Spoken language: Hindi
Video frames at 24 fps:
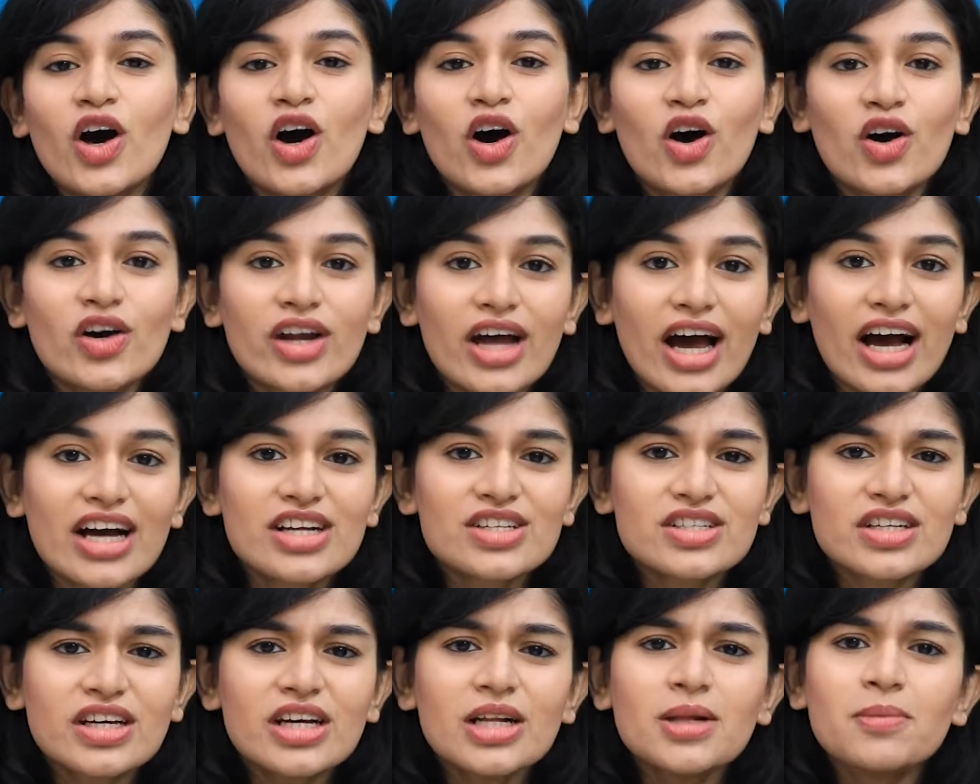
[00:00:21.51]
और
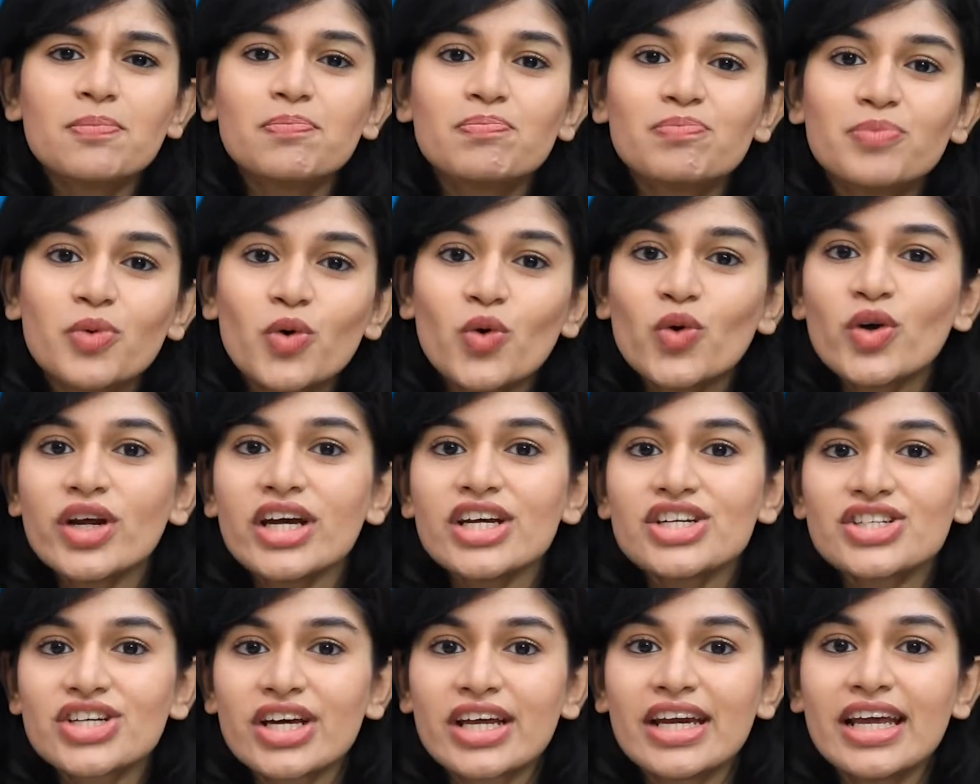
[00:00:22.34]
आजकल
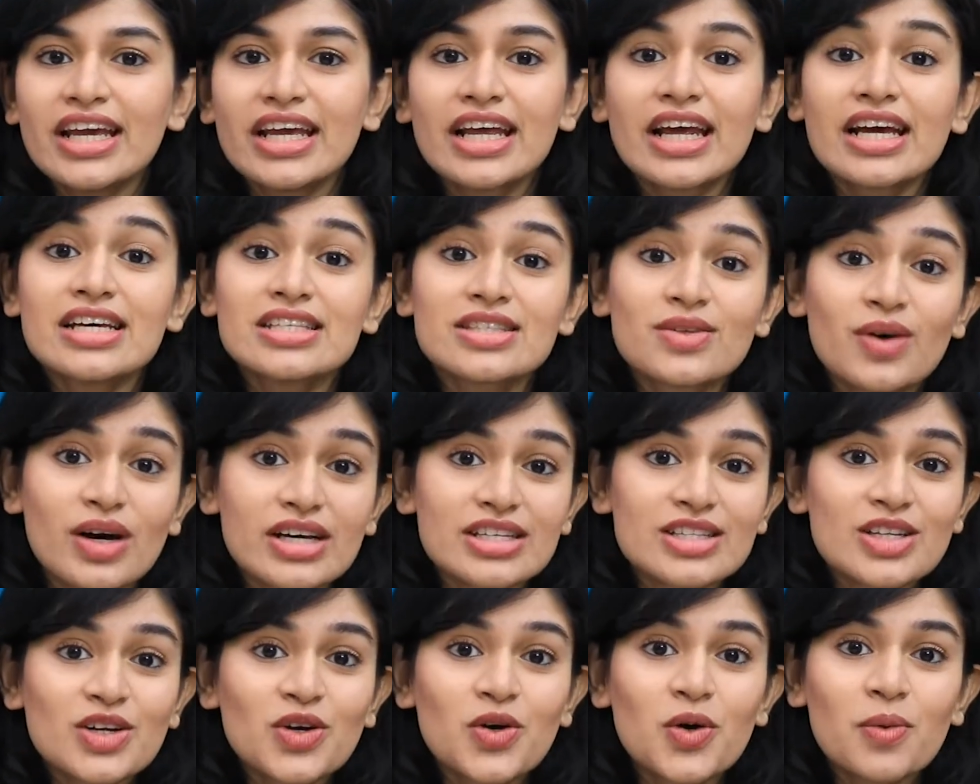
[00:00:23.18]
पूरे शरीर के
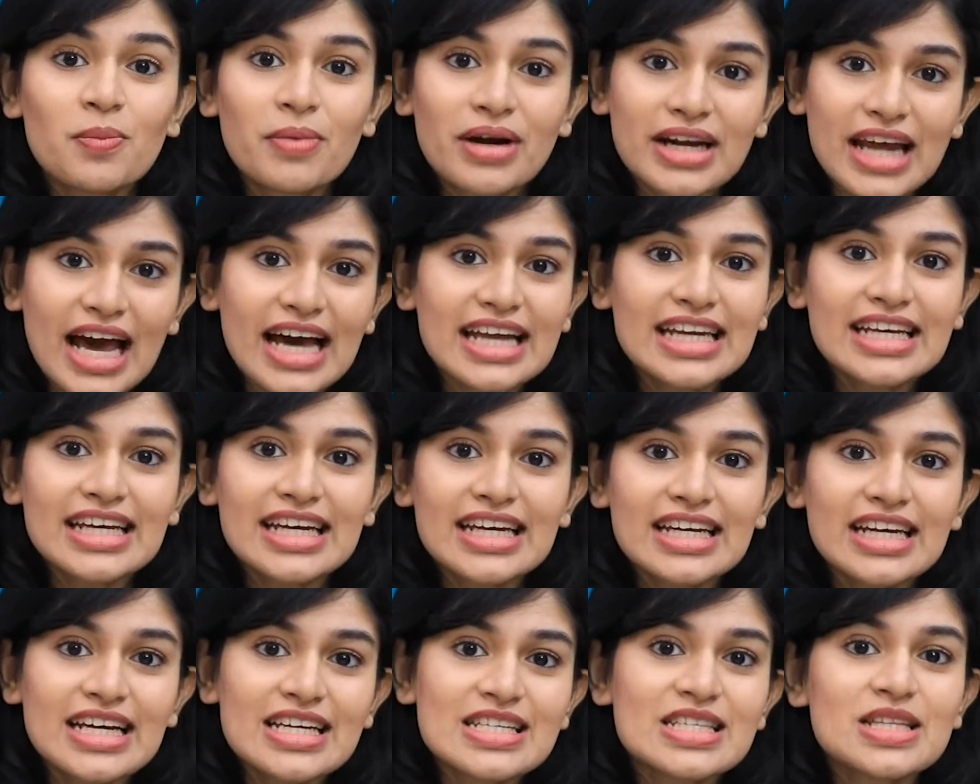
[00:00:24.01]
स्वास्थ्य को बढ़ाने
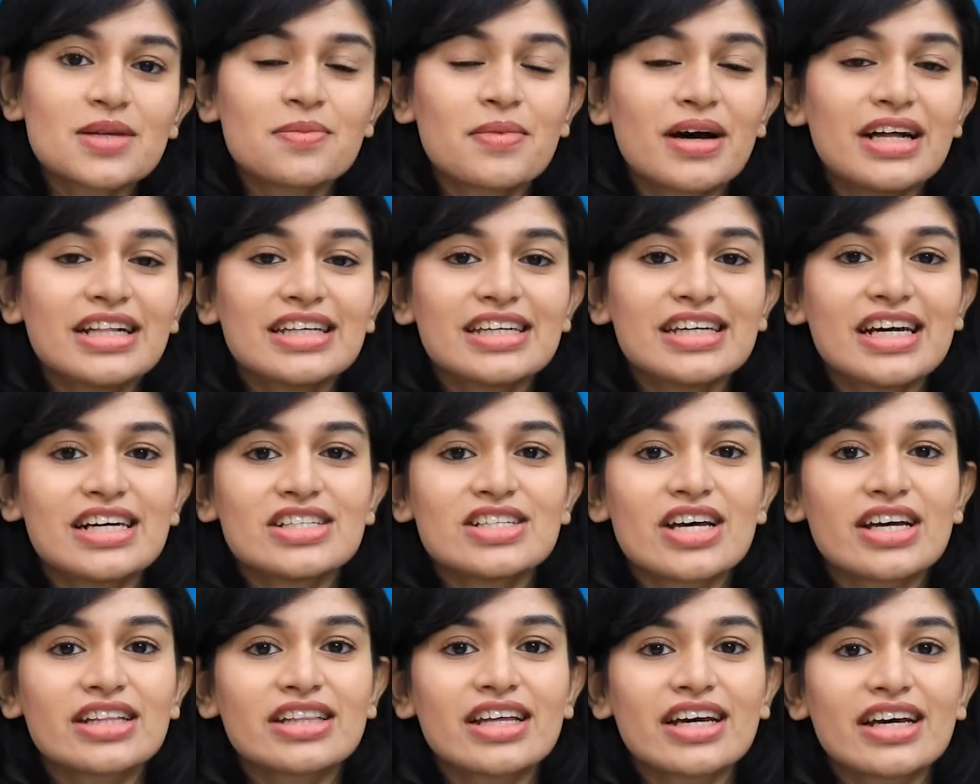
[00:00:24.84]
के लिए इस्तेमाल किया
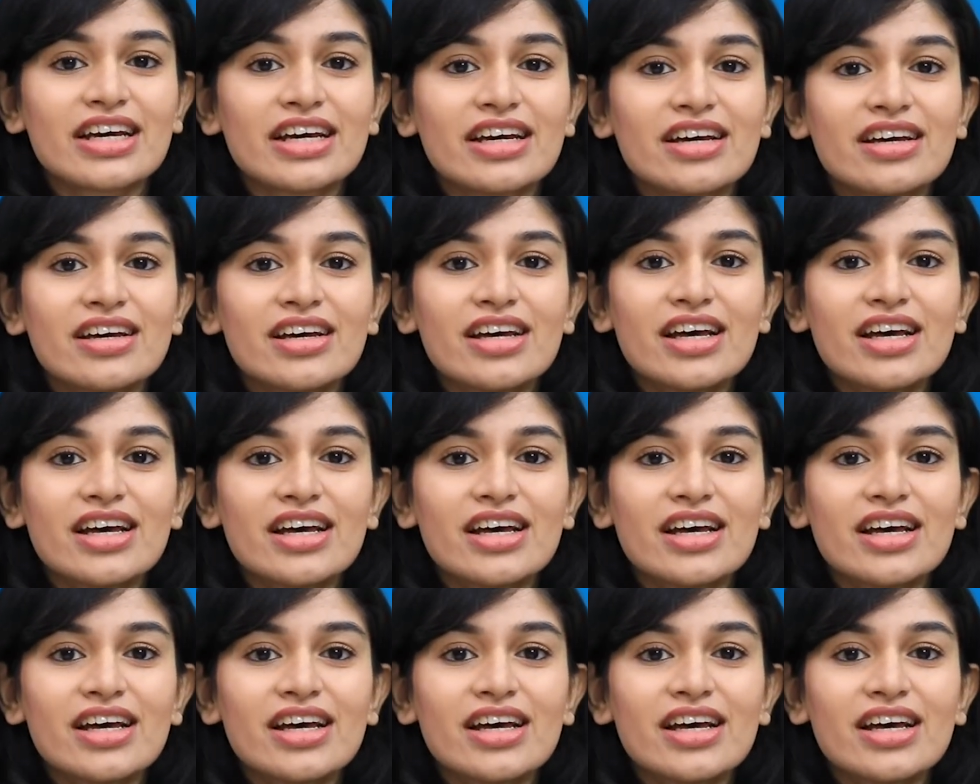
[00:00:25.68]
जाता है